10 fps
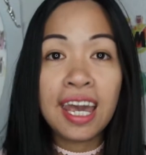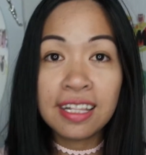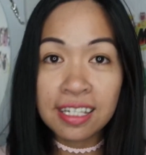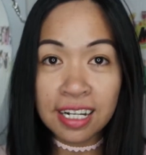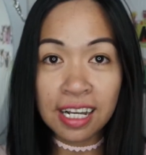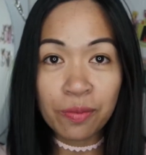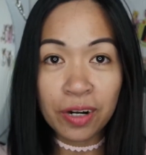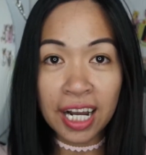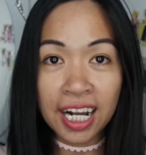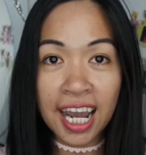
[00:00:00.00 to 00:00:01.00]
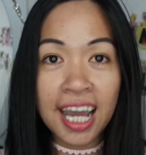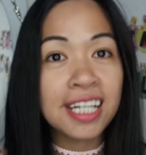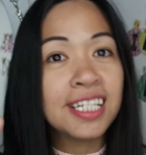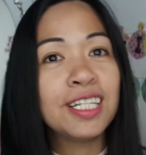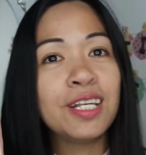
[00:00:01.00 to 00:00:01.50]
And disclaimer lang
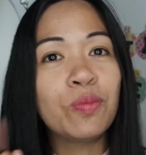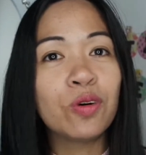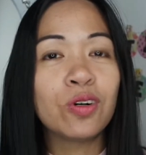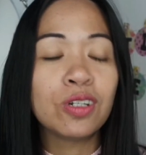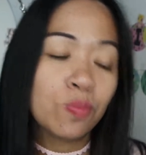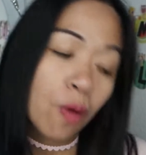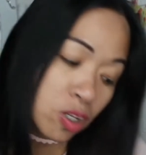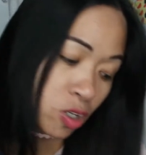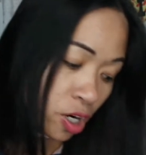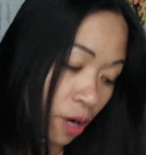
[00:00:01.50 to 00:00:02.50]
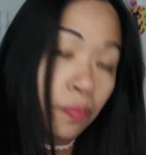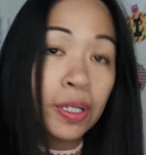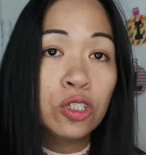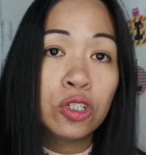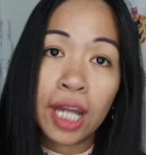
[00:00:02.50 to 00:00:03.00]
guys, hindi po sponsor ang
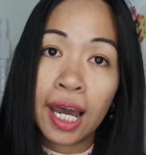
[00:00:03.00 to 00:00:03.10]
video